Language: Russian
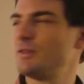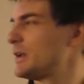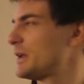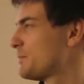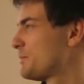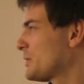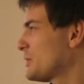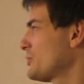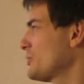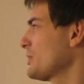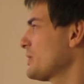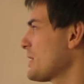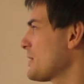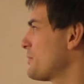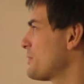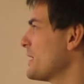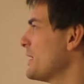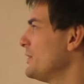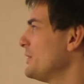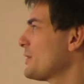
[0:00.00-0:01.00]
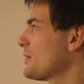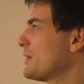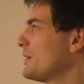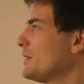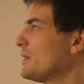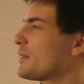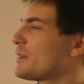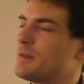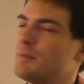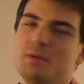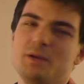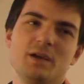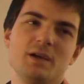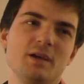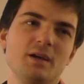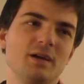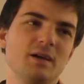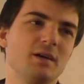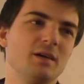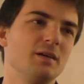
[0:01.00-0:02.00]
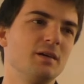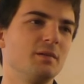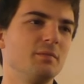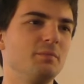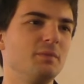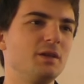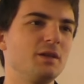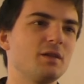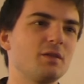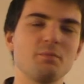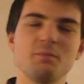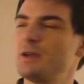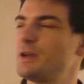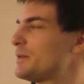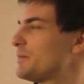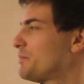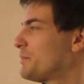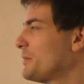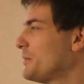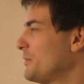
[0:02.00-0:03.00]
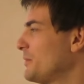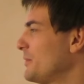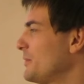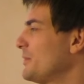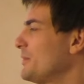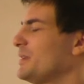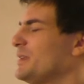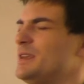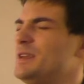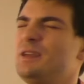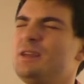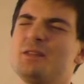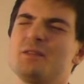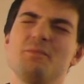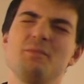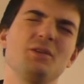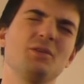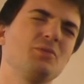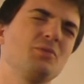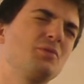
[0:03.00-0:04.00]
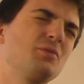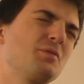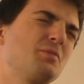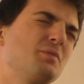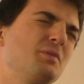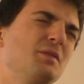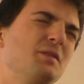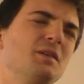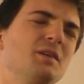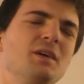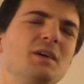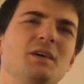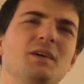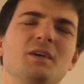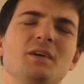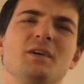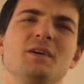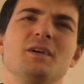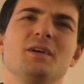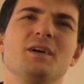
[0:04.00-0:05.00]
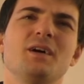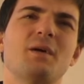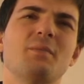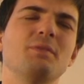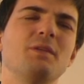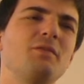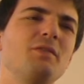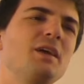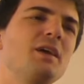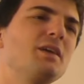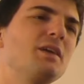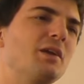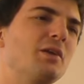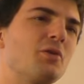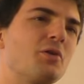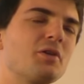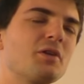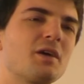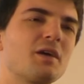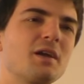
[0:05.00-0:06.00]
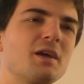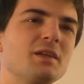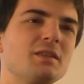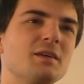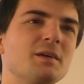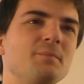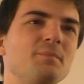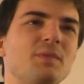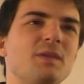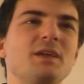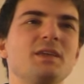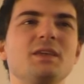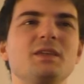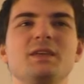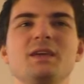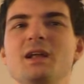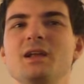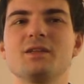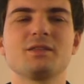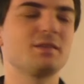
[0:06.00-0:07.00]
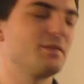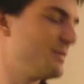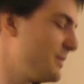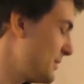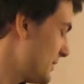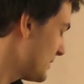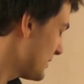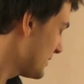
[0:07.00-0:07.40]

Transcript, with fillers: говорят про то, как правильно сделать себе измен... не измену, господи, обновление learning rate, они делят